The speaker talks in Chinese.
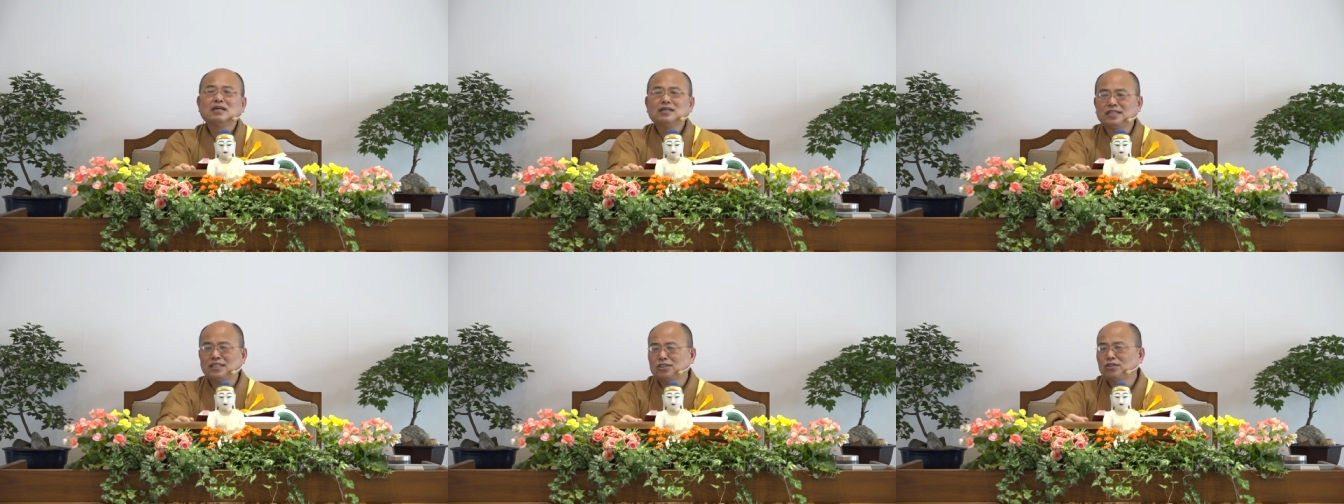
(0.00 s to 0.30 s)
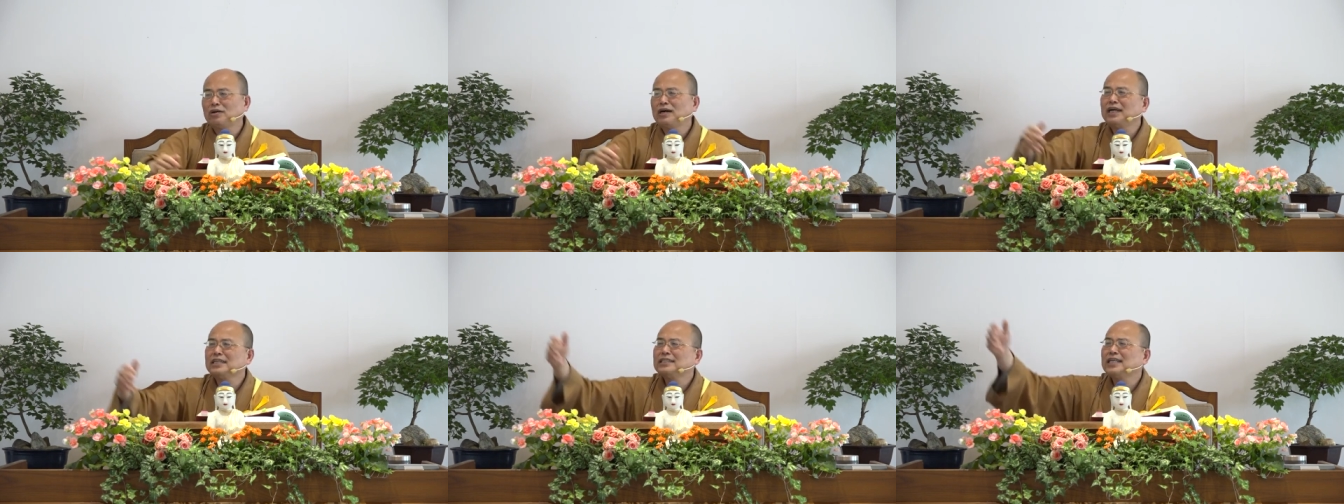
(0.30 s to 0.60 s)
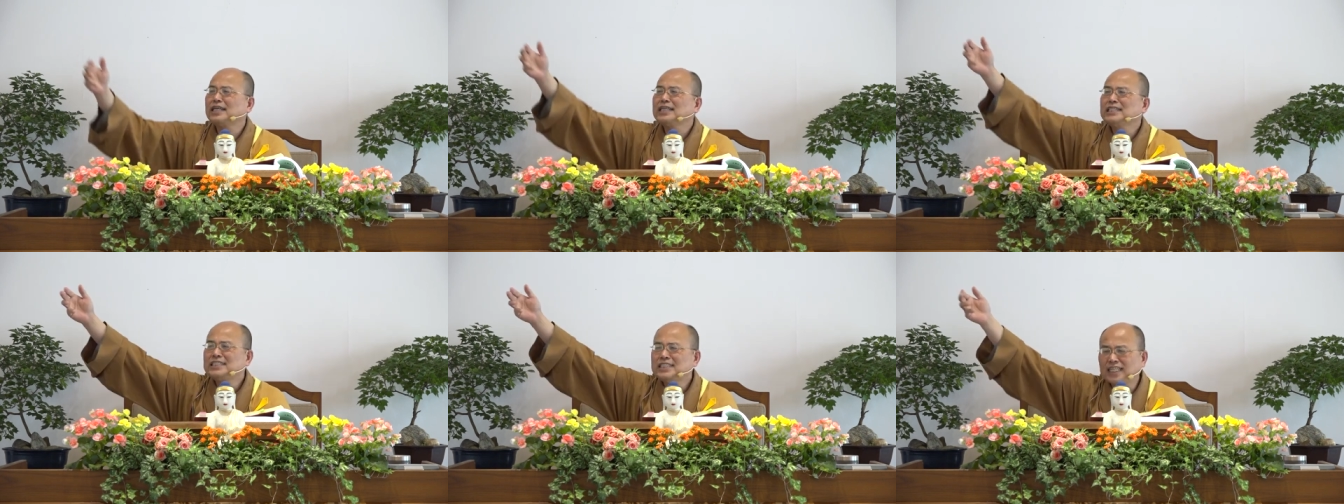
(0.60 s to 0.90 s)
你都还
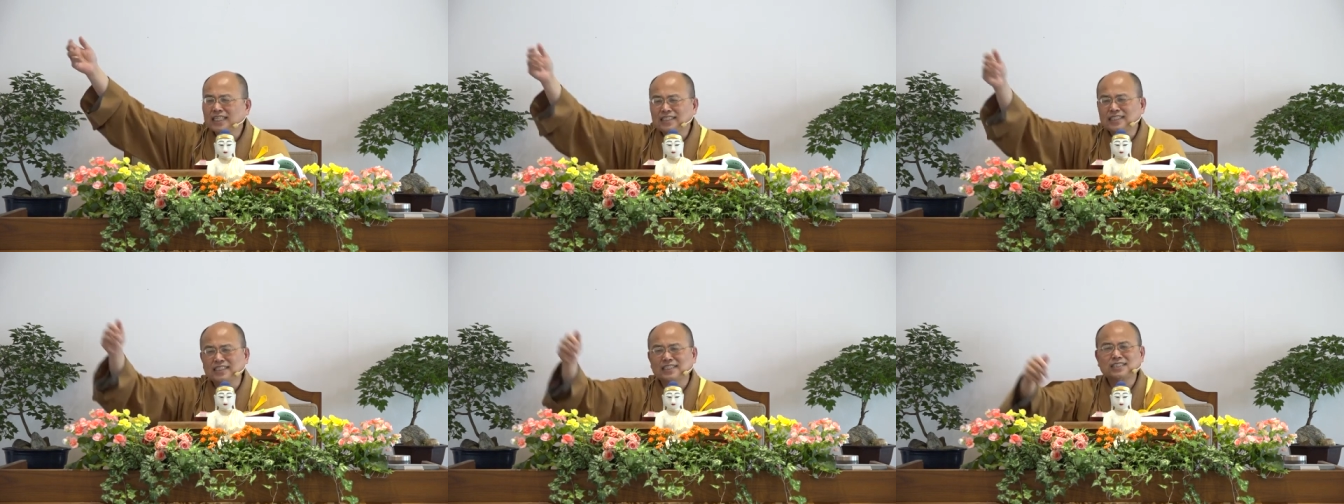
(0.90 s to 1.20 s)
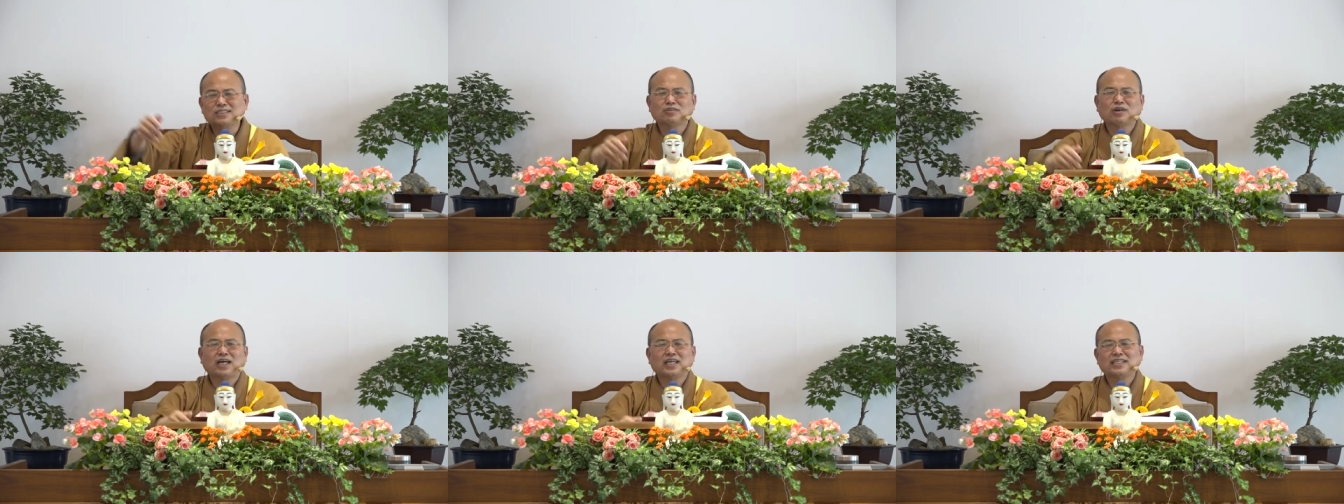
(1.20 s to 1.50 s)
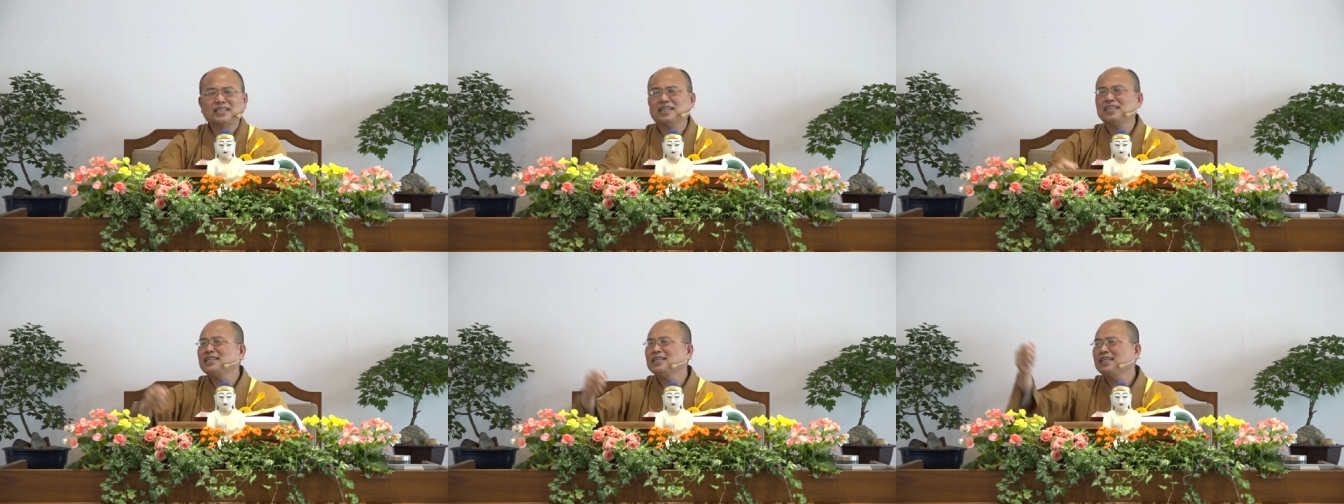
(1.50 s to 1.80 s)
在一千里之外，
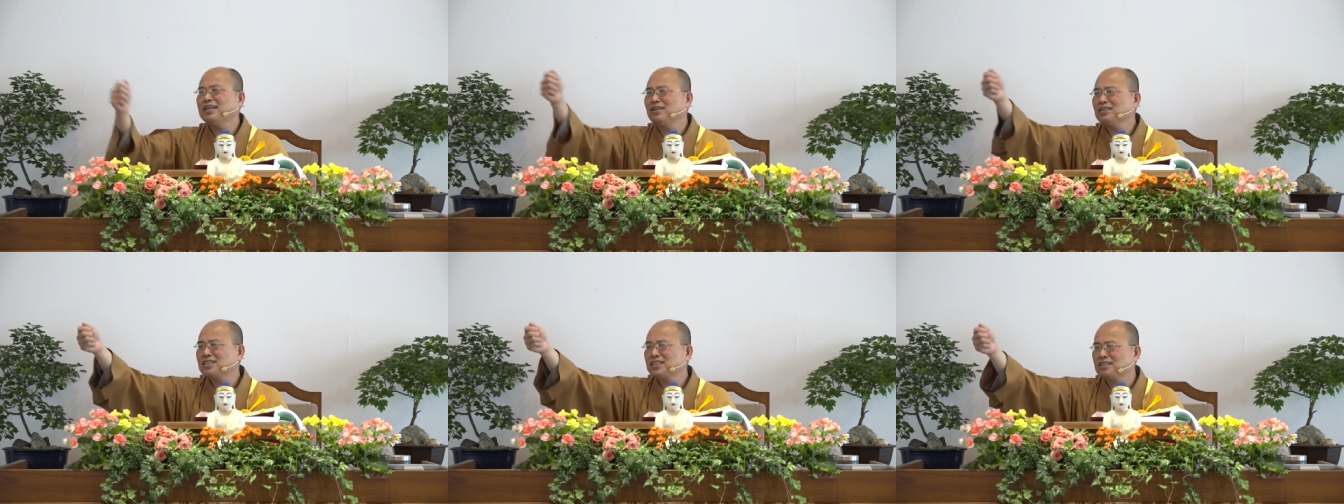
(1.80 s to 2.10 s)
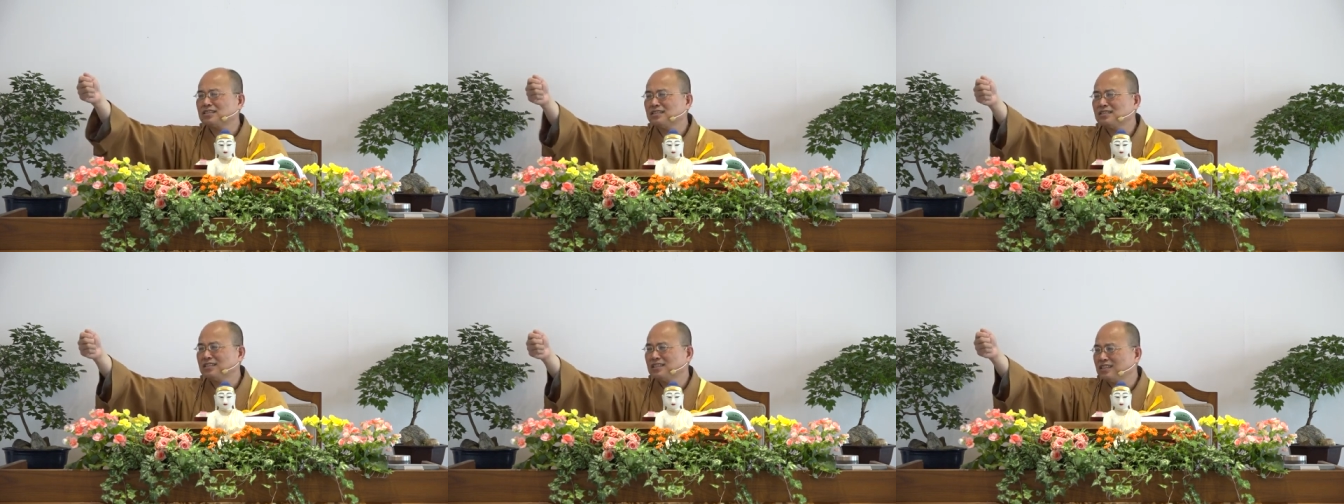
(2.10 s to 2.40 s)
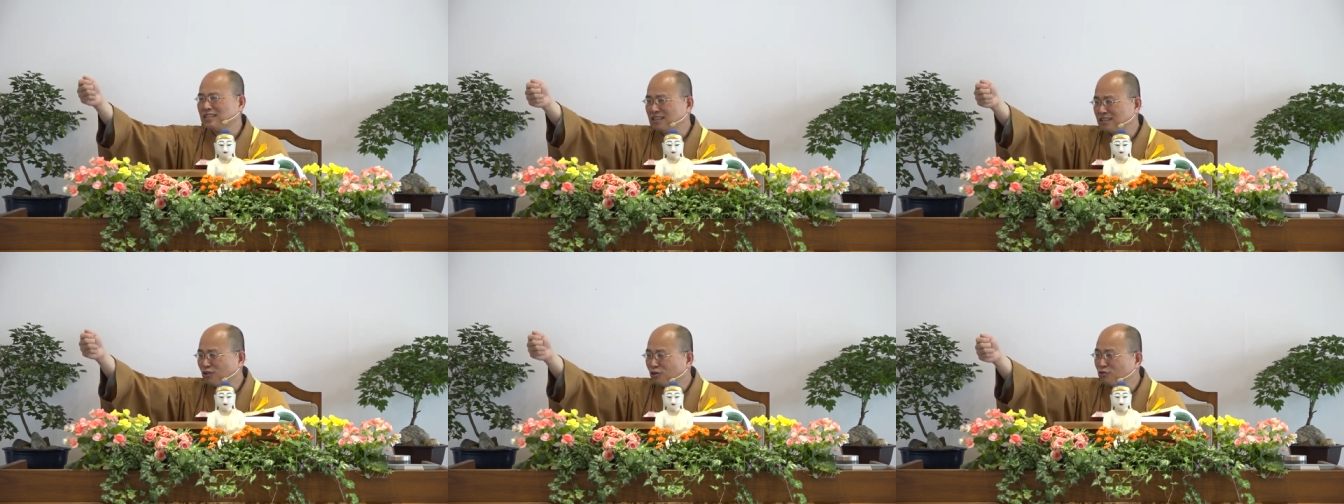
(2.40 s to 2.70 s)
给你钥匙，
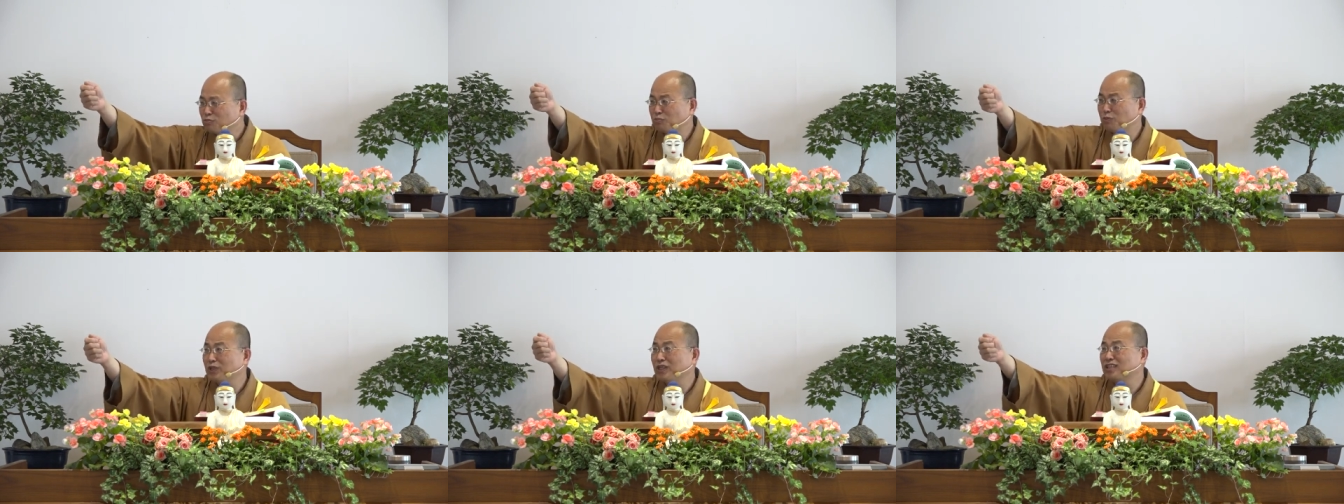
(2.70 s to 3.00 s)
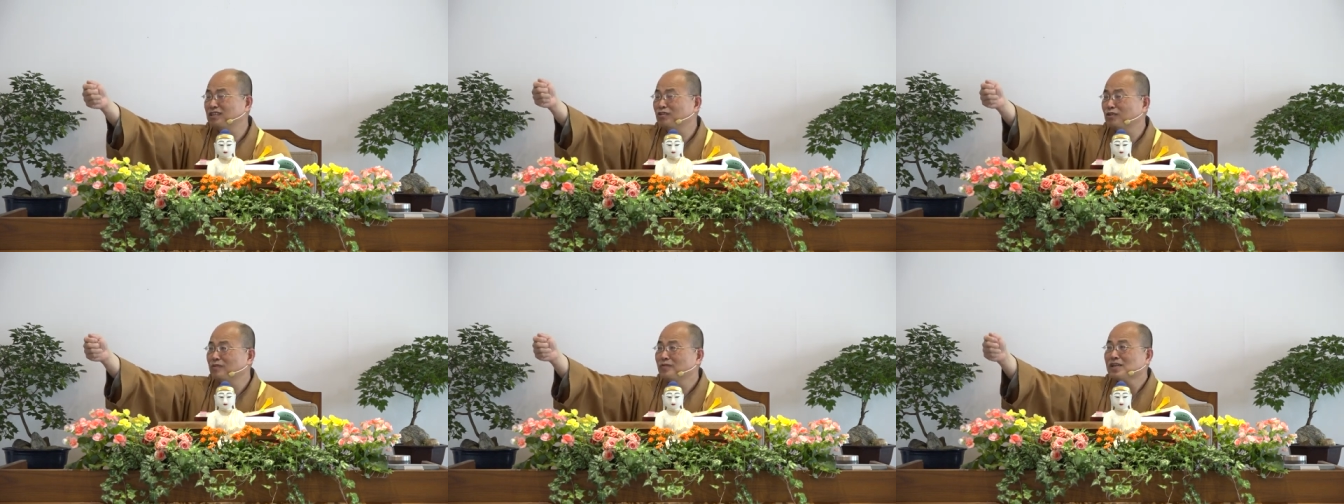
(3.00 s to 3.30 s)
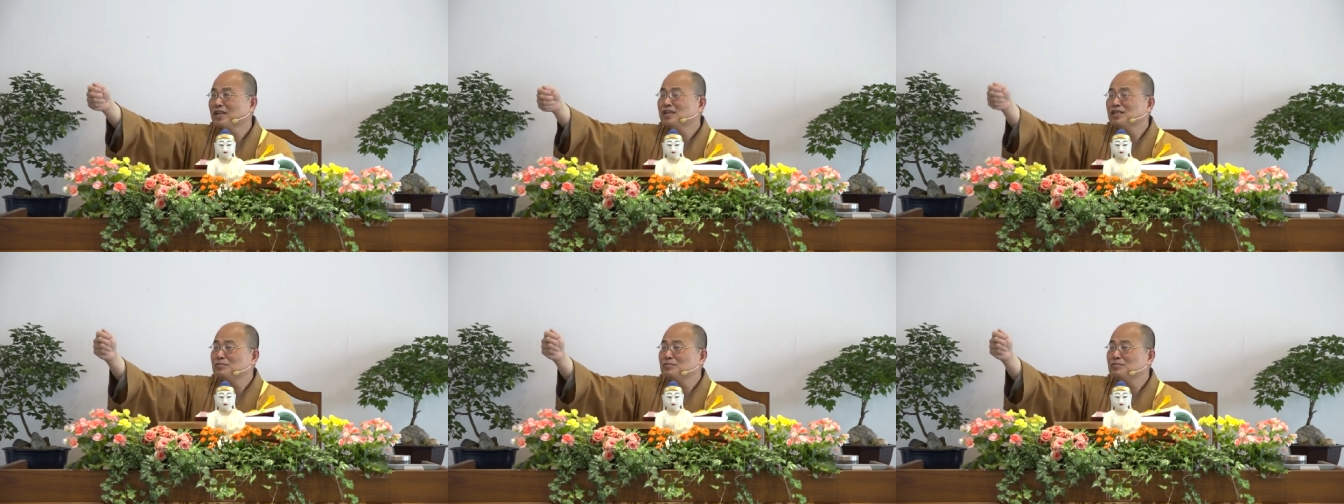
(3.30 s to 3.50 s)
你都不能够